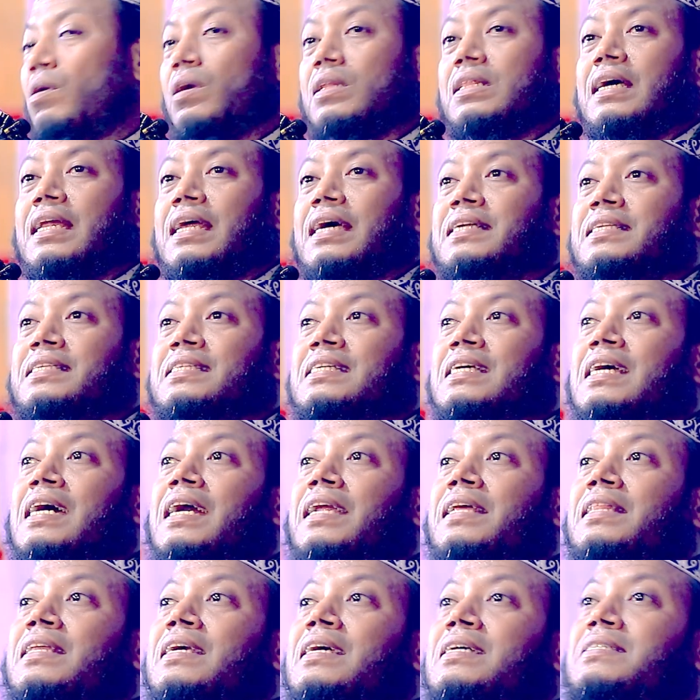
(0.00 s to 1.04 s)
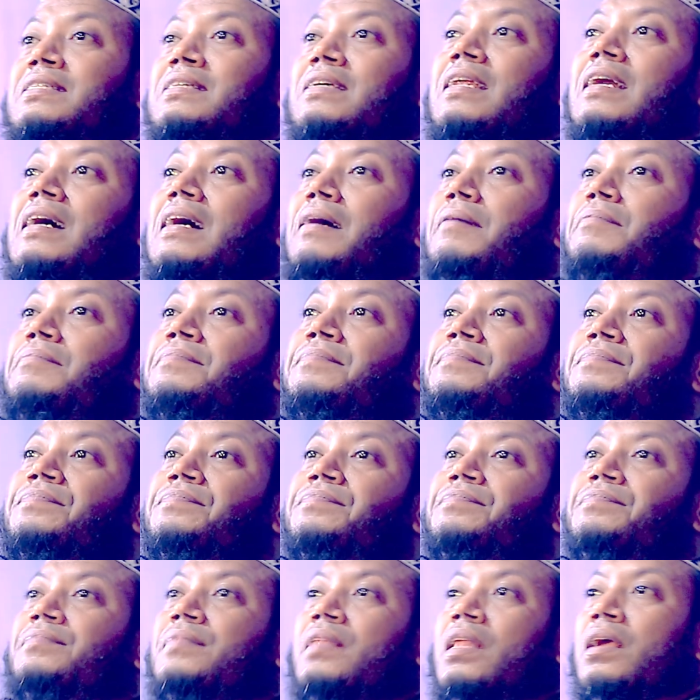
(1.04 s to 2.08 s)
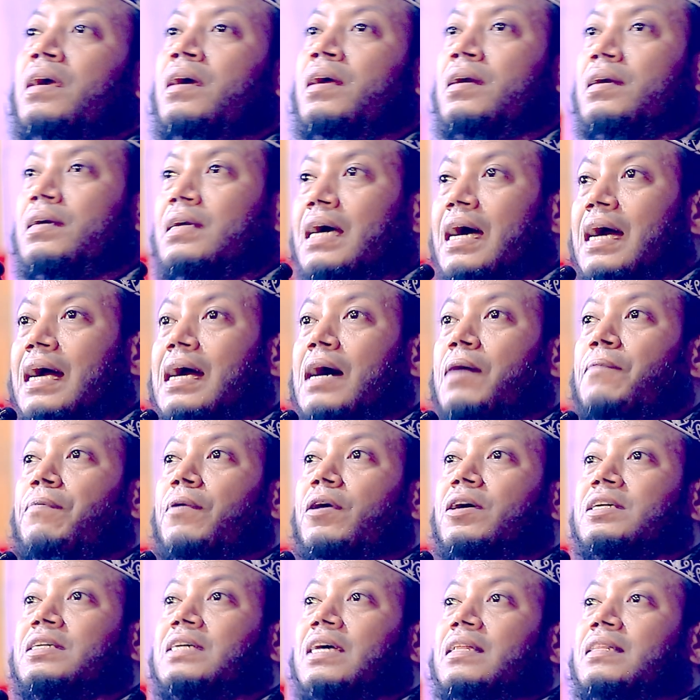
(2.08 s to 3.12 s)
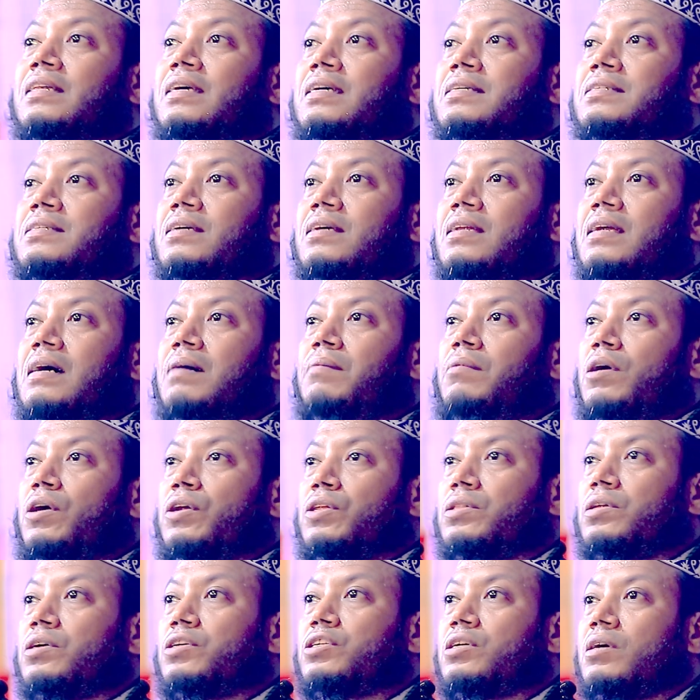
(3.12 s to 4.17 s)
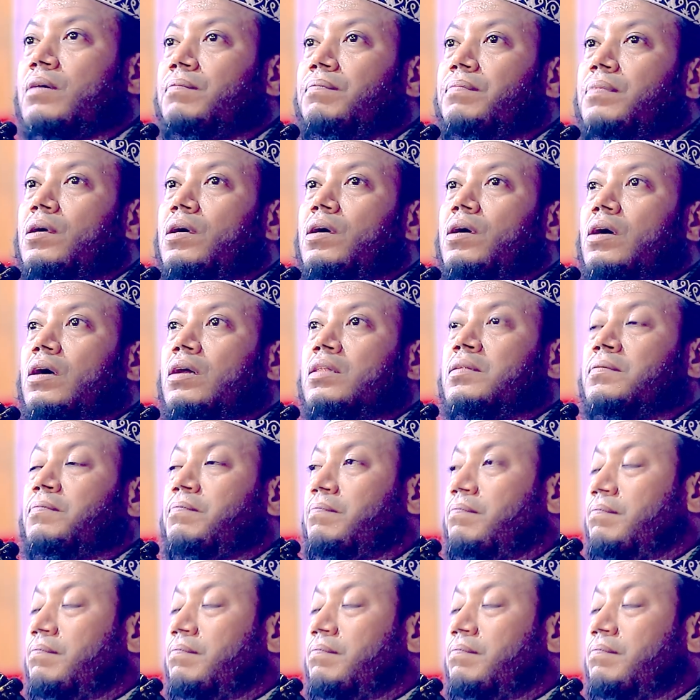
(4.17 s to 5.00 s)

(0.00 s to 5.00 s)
ওদের এই চেয়ার দিয়েছিলাম টাকা পয়সা দিয়েছিলাম অর্থ সম্পদ